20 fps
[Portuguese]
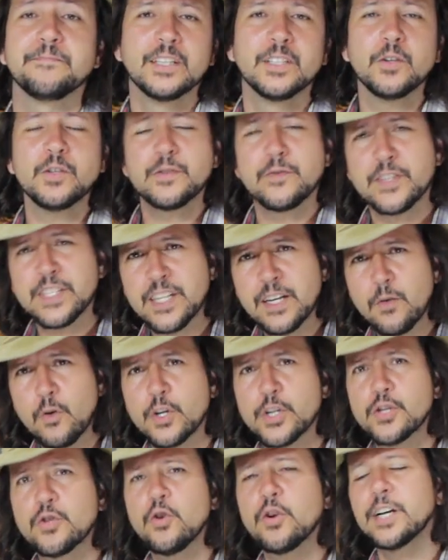Então se você
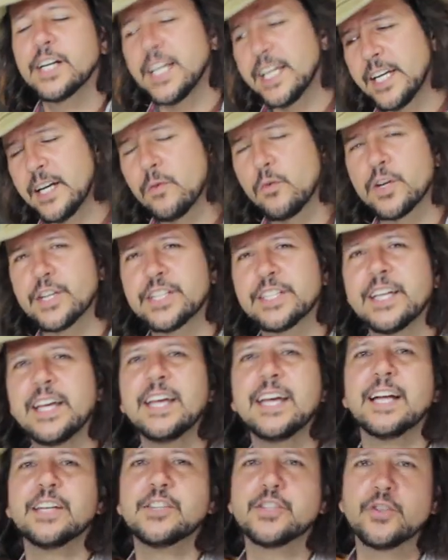gostou, clique em
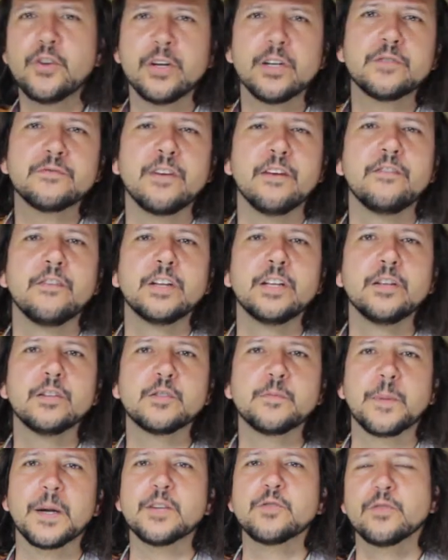gostei, adicione os favoritos
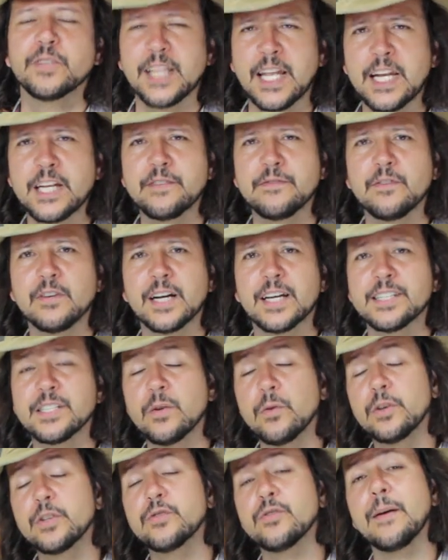para ajudar na
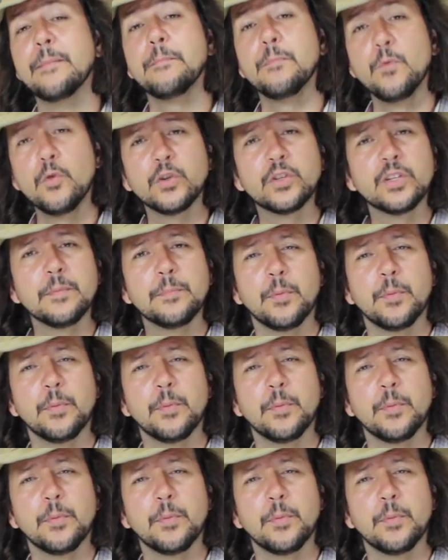divulgação, que isso é muito